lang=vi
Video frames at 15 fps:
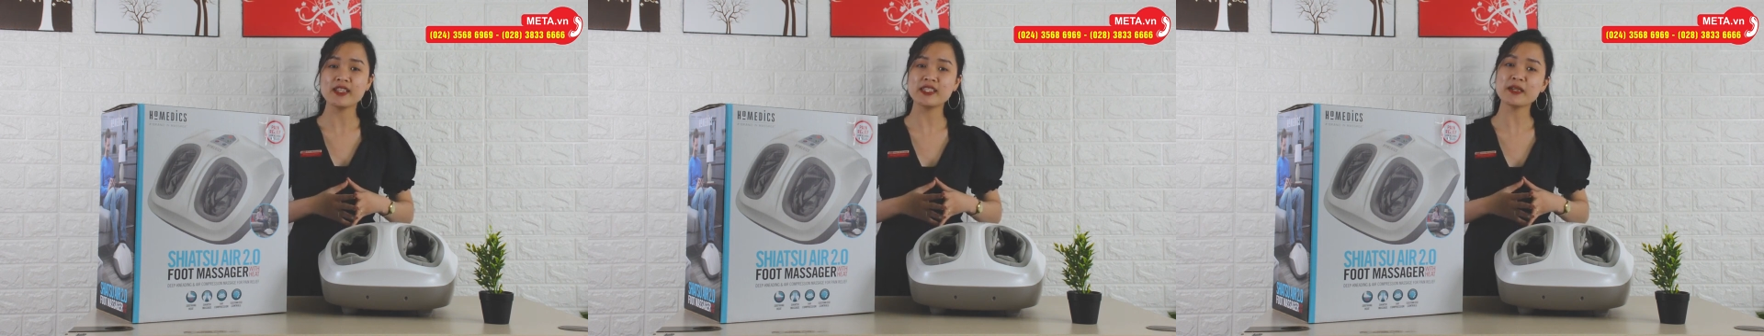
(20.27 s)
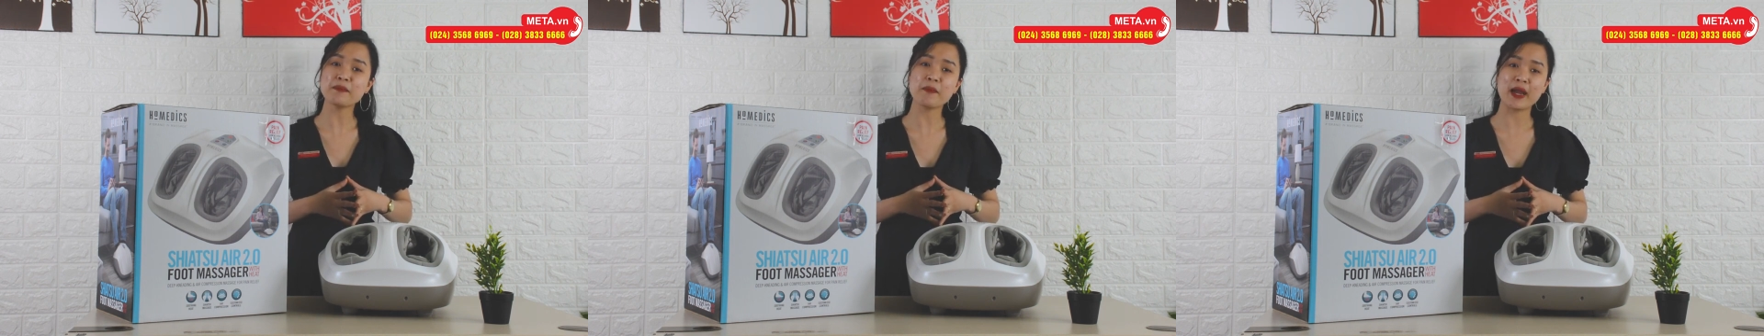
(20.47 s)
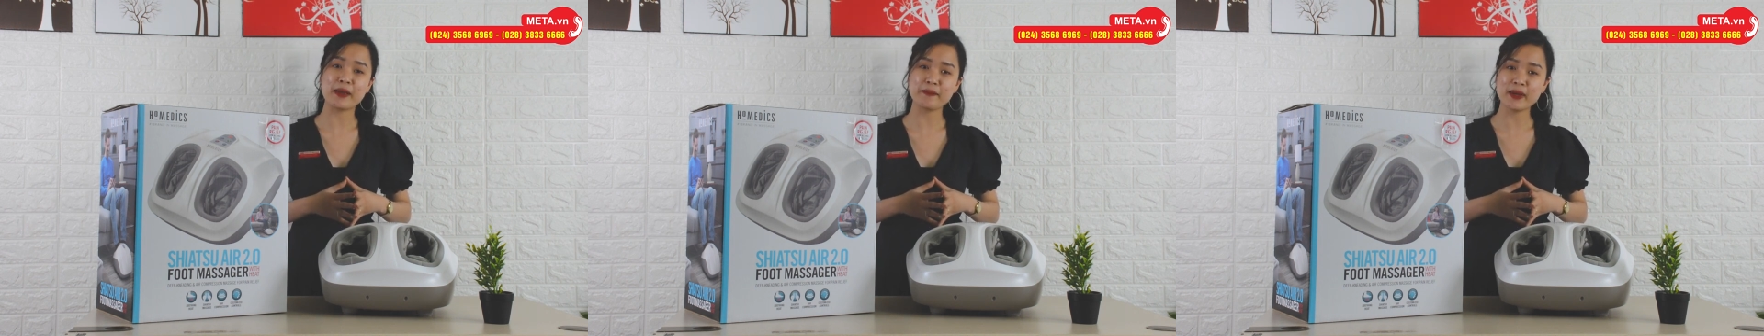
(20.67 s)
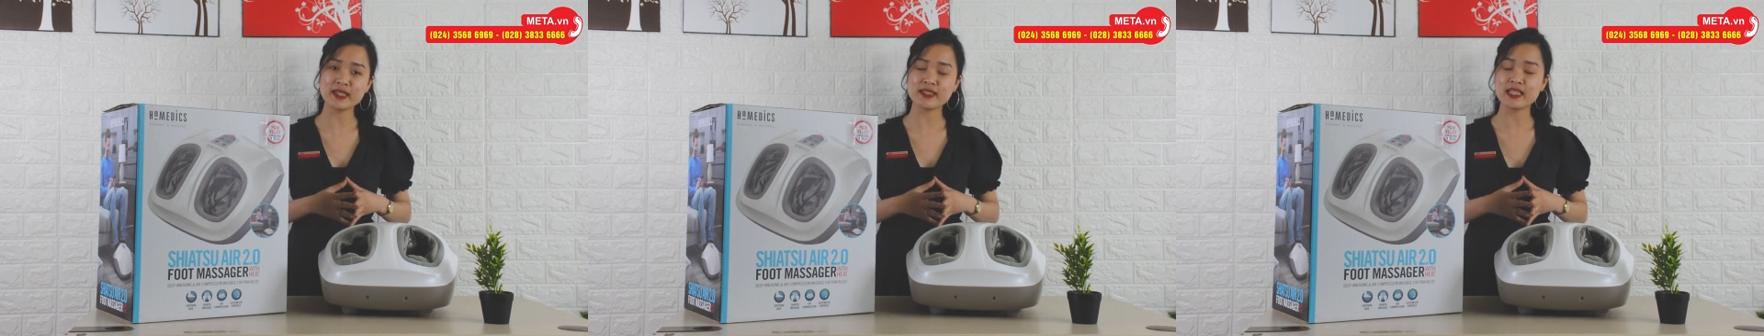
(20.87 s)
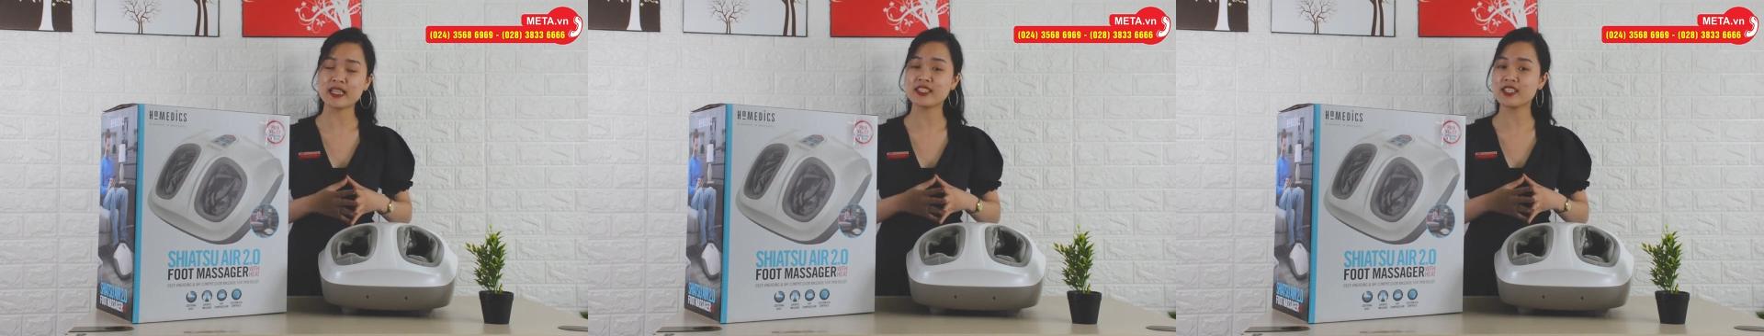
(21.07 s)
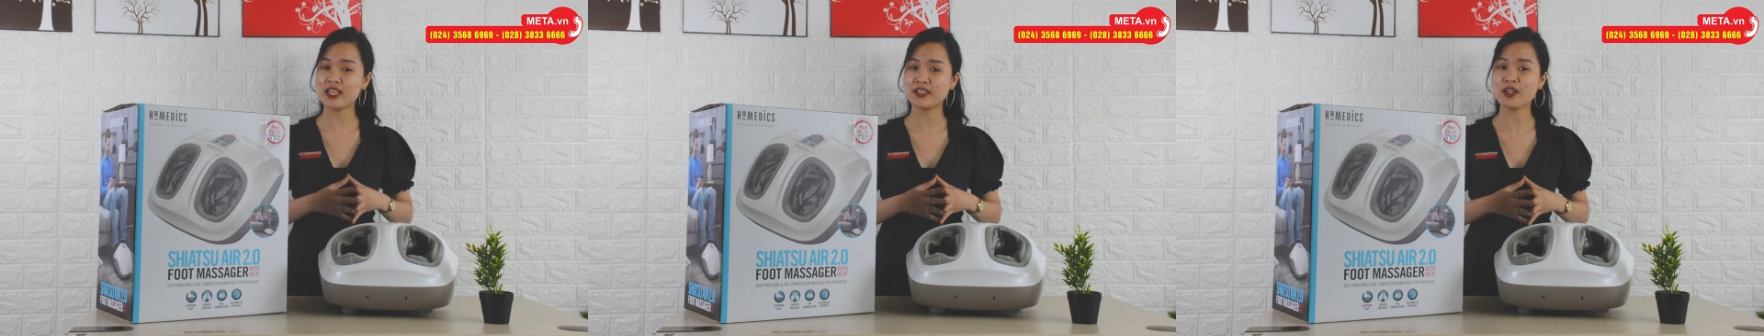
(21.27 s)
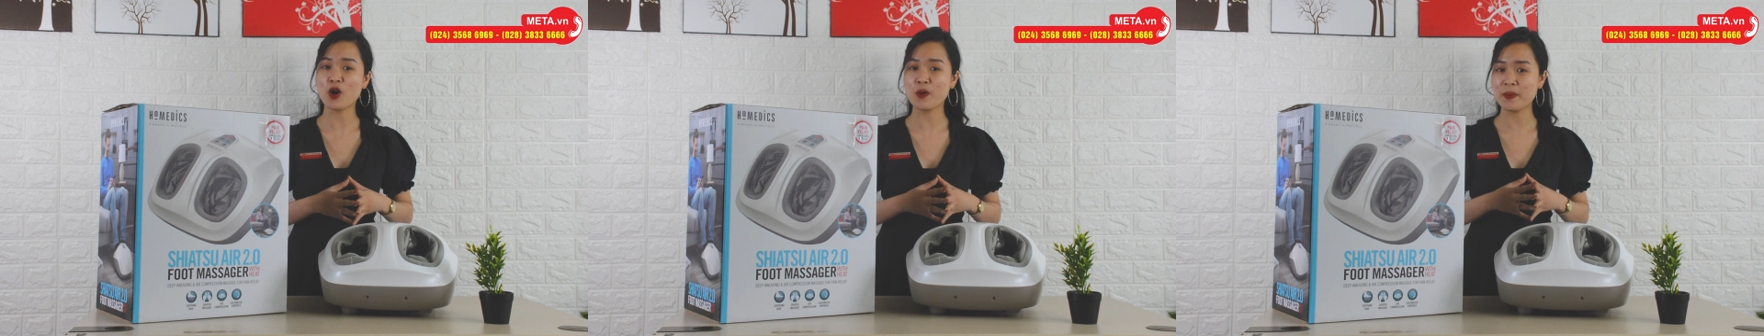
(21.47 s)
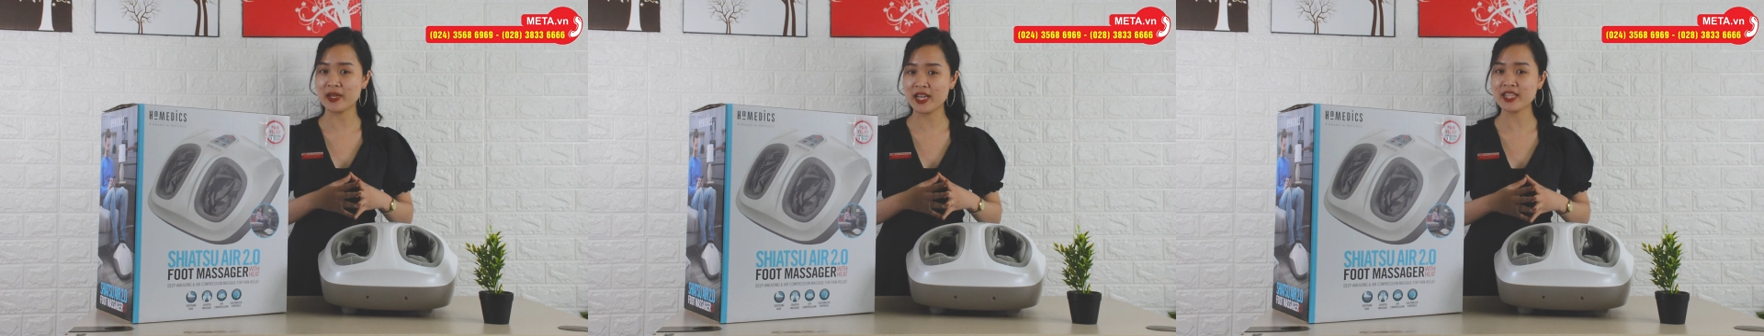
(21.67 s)
chiếc máy massage chân
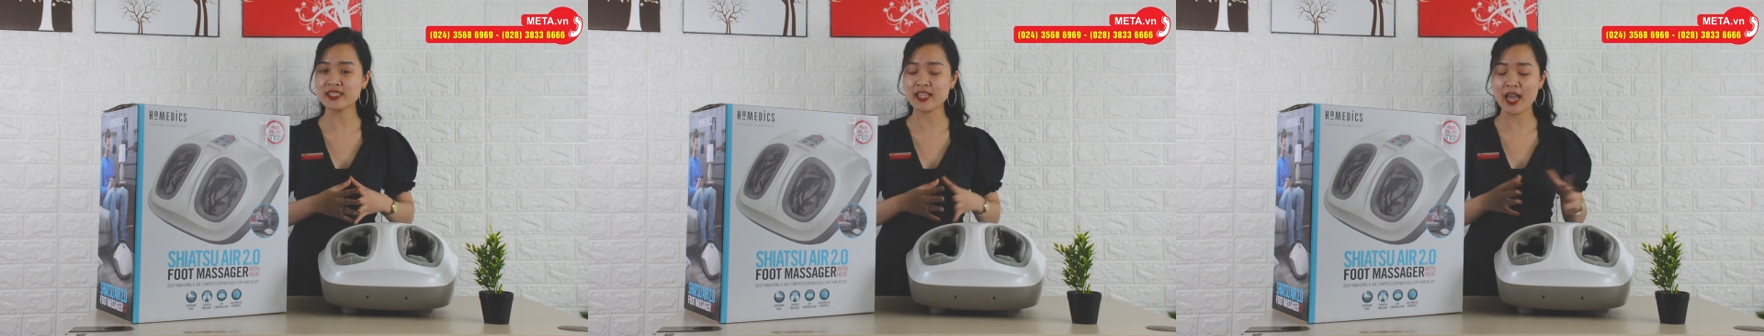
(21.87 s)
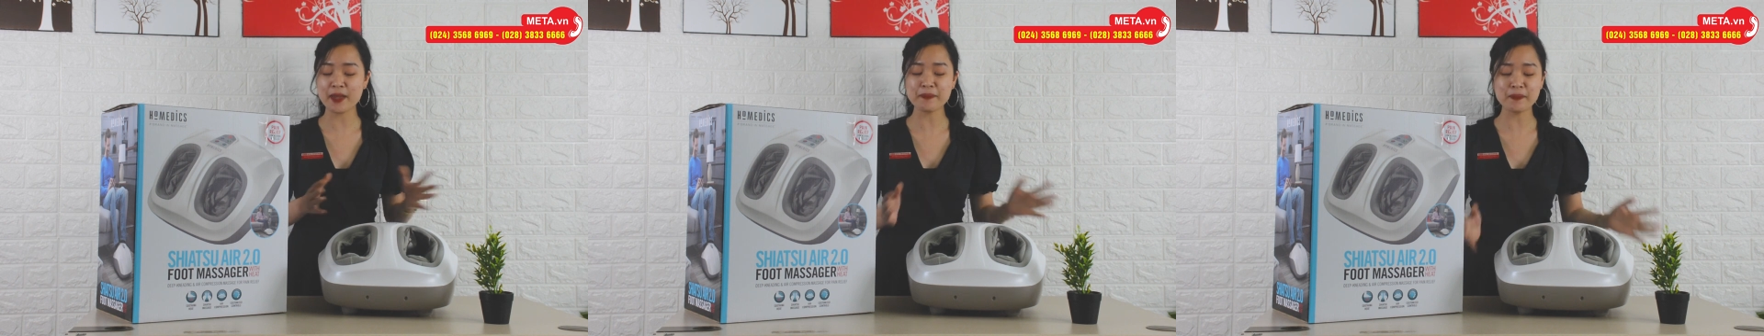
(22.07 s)
HoMedics